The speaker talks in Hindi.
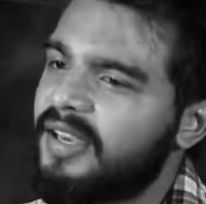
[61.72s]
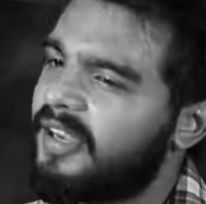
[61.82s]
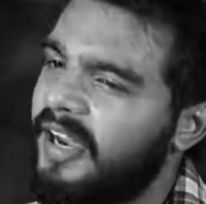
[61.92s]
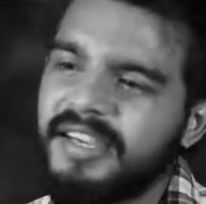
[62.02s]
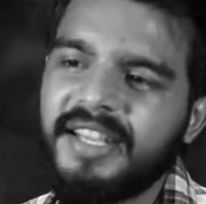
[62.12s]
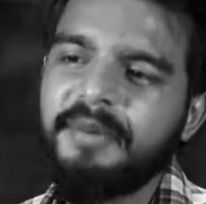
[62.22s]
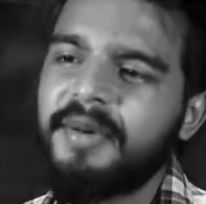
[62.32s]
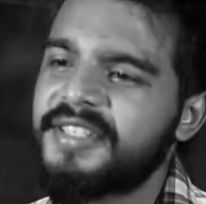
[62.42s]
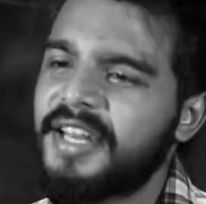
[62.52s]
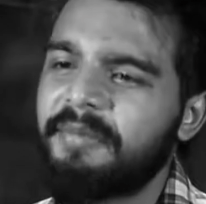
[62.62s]
घंटी
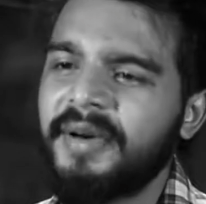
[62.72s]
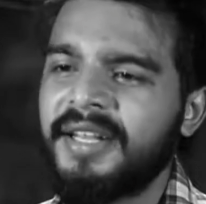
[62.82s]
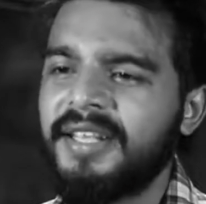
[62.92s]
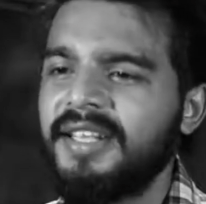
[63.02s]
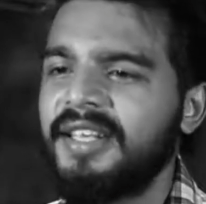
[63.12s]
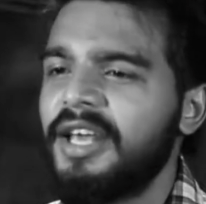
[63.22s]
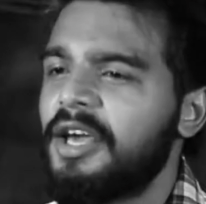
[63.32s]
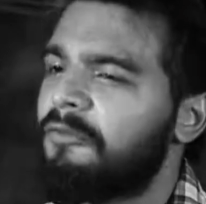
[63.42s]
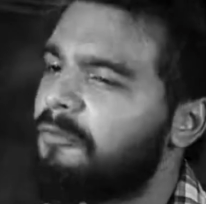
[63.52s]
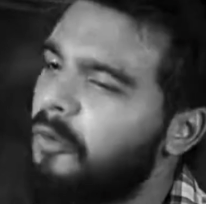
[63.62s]
बजने पर ही
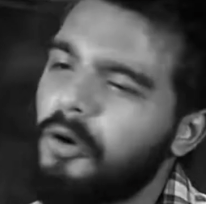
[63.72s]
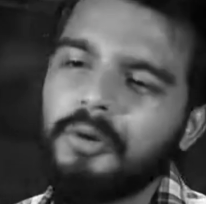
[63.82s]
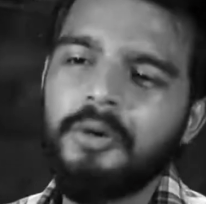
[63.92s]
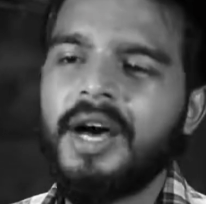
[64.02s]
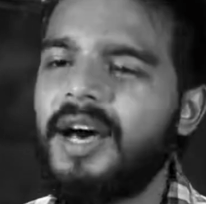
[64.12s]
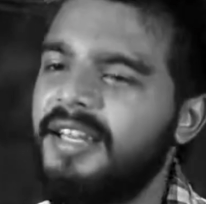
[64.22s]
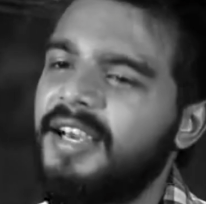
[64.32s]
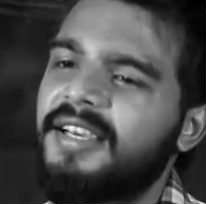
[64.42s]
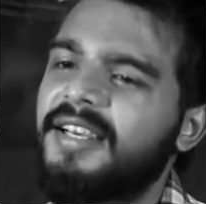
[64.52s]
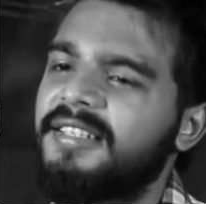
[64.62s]
फोन उठा
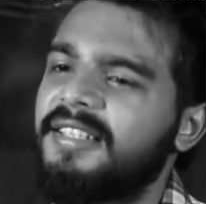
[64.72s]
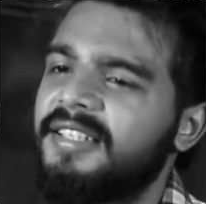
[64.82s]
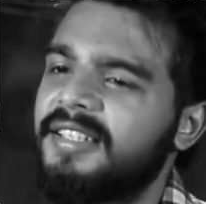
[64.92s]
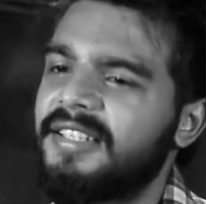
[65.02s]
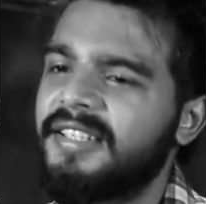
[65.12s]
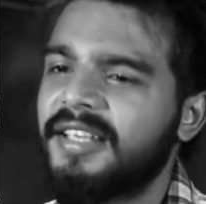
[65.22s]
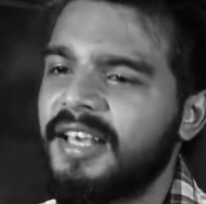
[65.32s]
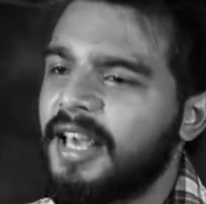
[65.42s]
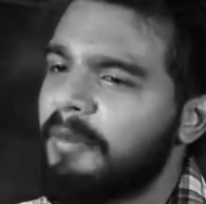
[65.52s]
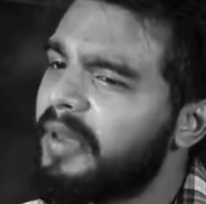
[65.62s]
लिया करती थी
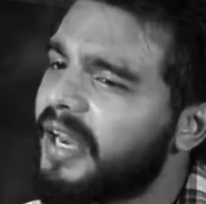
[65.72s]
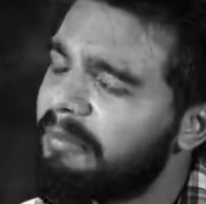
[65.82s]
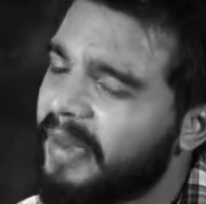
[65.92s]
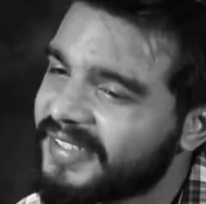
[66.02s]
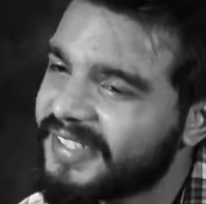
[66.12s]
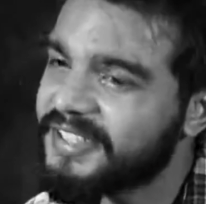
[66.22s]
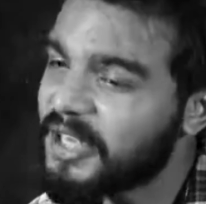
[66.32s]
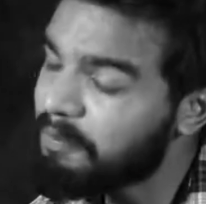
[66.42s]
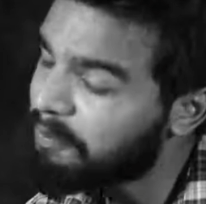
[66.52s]
मेरे मैसेज के